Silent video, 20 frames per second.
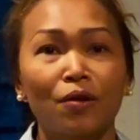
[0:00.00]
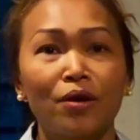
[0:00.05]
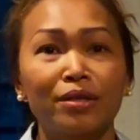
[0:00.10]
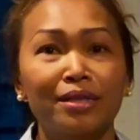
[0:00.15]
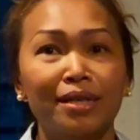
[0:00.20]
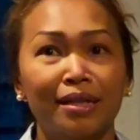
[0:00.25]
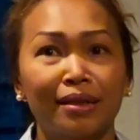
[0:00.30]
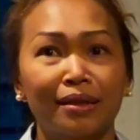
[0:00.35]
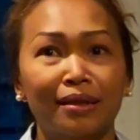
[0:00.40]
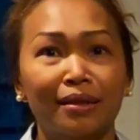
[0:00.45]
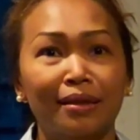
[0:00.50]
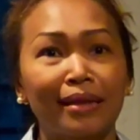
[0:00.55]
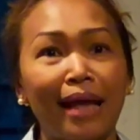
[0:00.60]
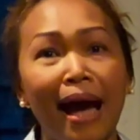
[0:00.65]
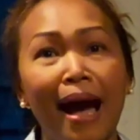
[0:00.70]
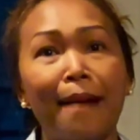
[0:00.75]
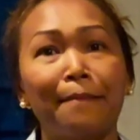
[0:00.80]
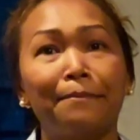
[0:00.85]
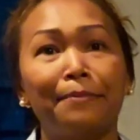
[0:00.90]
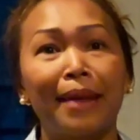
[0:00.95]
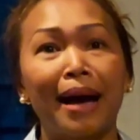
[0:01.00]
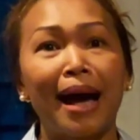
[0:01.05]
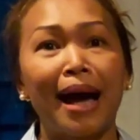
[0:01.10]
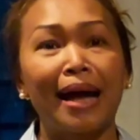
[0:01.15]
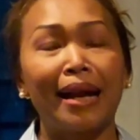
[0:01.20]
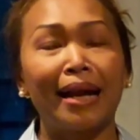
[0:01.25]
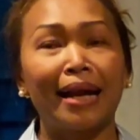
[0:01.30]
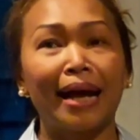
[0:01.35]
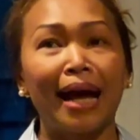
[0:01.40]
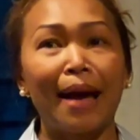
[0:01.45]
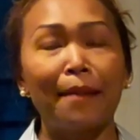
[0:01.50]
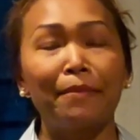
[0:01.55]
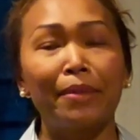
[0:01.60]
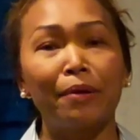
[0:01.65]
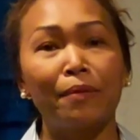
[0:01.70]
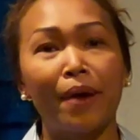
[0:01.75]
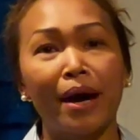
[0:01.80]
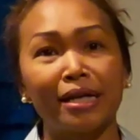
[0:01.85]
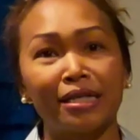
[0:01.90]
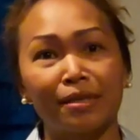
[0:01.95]
ก็จะตามมานะคะ
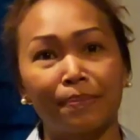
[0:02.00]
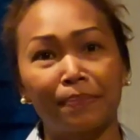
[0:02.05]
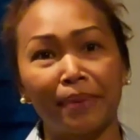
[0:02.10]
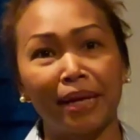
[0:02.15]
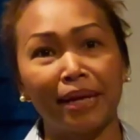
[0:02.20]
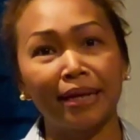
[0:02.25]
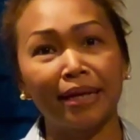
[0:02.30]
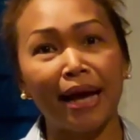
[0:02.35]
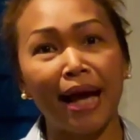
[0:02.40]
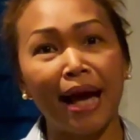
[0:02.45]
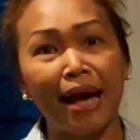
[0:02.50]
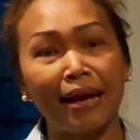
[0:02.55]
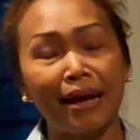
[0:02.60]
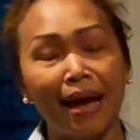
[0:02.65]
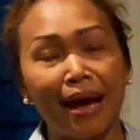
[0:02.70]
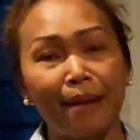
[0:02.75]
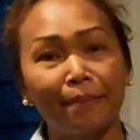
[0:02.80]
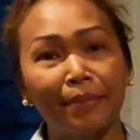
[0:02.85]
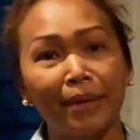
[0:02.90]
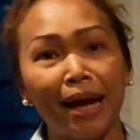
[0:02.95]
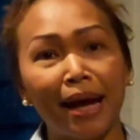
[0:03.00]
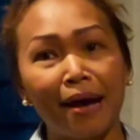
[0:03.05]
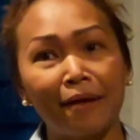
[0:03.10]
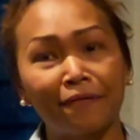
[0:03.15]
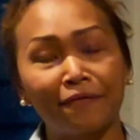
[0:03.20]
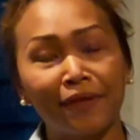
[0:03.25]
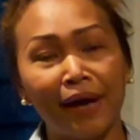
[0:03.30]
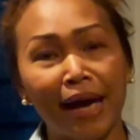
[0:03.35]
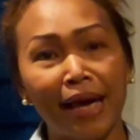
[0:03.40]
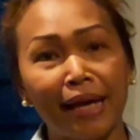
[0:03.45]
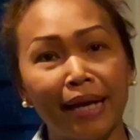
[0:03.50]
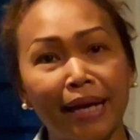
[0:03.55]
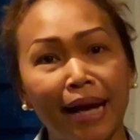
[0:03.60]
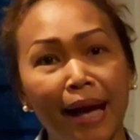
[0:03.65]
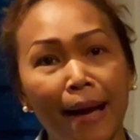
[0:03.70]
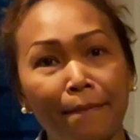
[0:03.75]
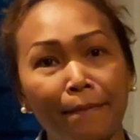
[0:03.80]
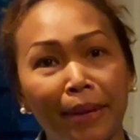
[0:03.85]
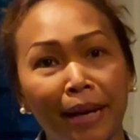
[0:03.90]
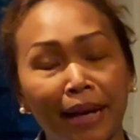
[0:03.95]
ไม่ว่าจะเป็นค่าน้ำค่าไฟ
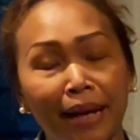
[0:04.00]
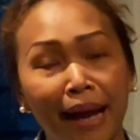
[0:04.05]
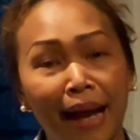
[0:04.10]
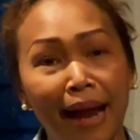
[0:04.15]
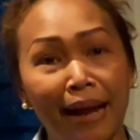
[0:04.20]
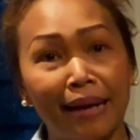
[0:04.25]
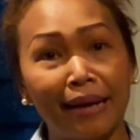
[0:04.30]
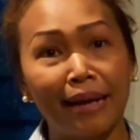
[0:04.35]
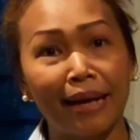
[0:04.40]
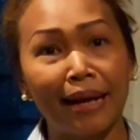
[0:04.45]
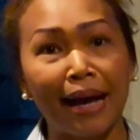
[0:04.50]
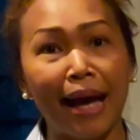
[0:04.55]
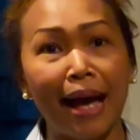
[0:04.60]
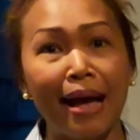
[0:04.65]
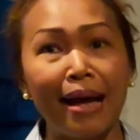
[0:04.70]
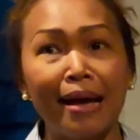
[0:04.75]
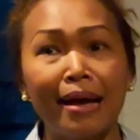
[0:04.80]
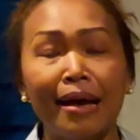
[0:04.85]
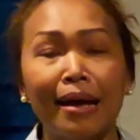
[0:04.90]
ค่าประกันนะคะ